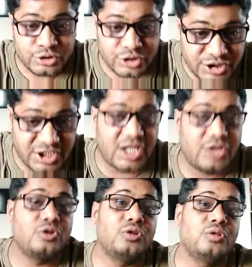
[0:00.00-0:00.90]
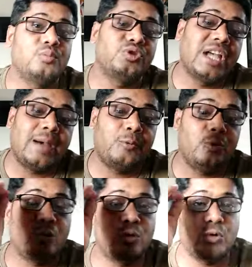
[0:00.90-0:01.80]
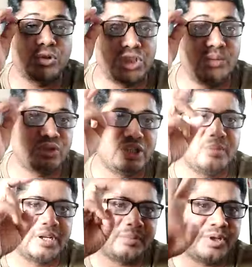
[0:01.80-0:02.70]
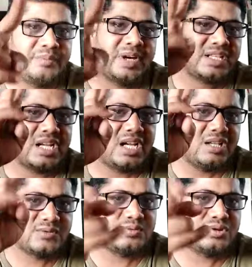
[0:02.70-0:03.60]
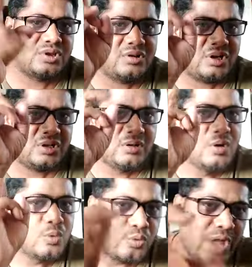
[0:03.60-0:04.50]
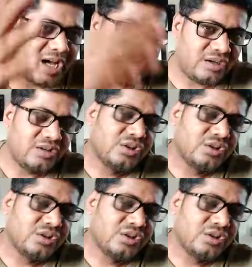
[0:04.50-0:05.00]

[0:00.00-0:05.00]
तीसरा जो मुद्दा आप लोगों को तीन मुद्दे बने परिभाषा सूत्र और उदाहरण